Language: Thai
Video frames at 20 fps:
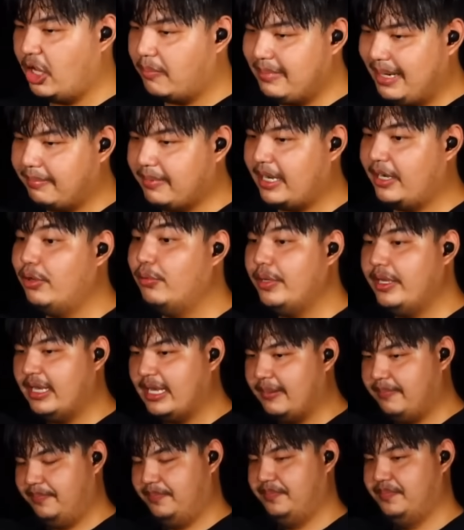จากซ่อมรับกระนุ
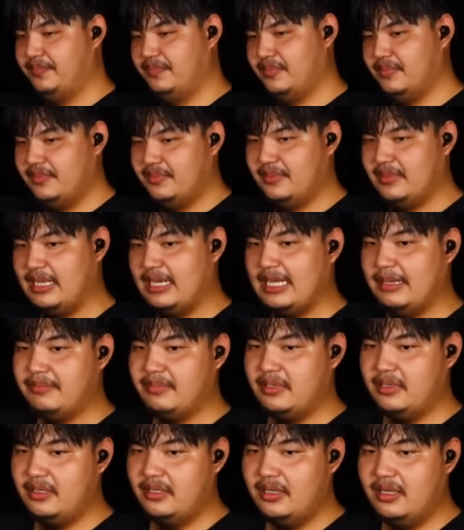ยครับนะ
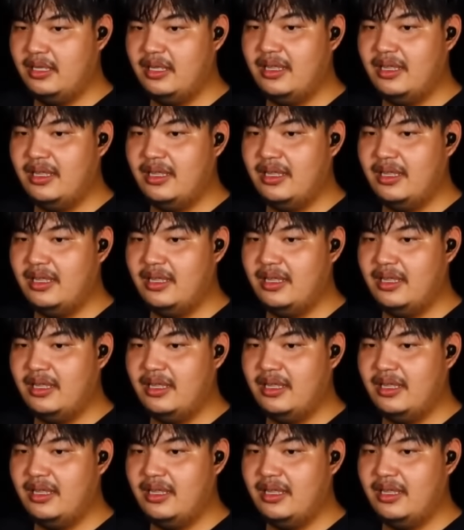ครับ